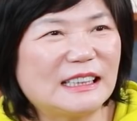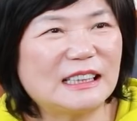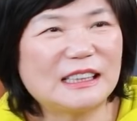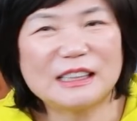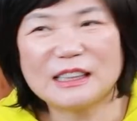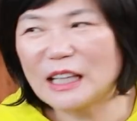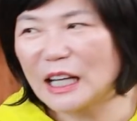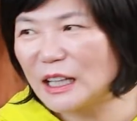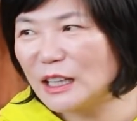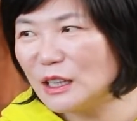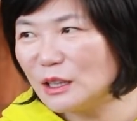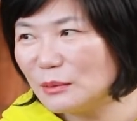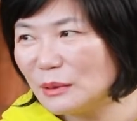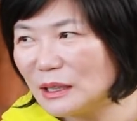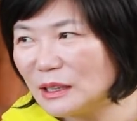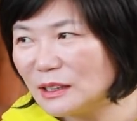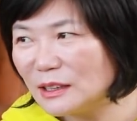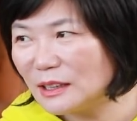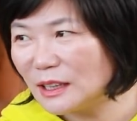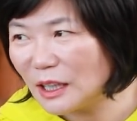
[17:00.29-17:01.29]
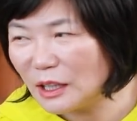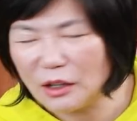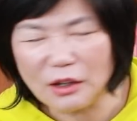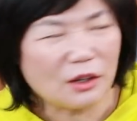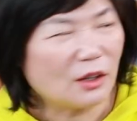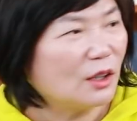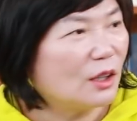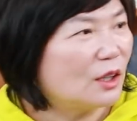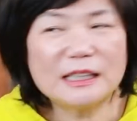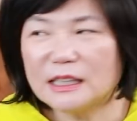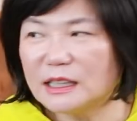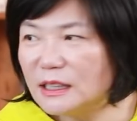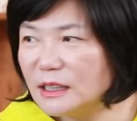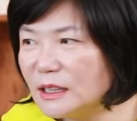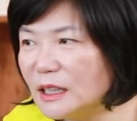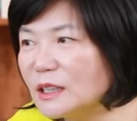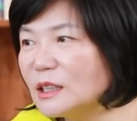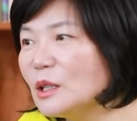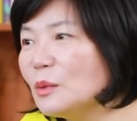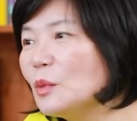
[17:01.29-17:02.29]
드리는 댓글 이벤트인데요.
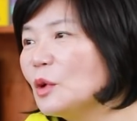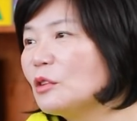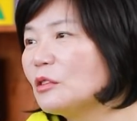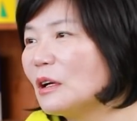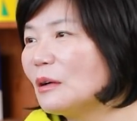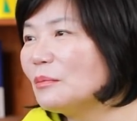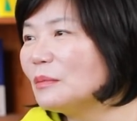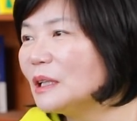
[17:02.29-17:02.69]
이게 책 제목으로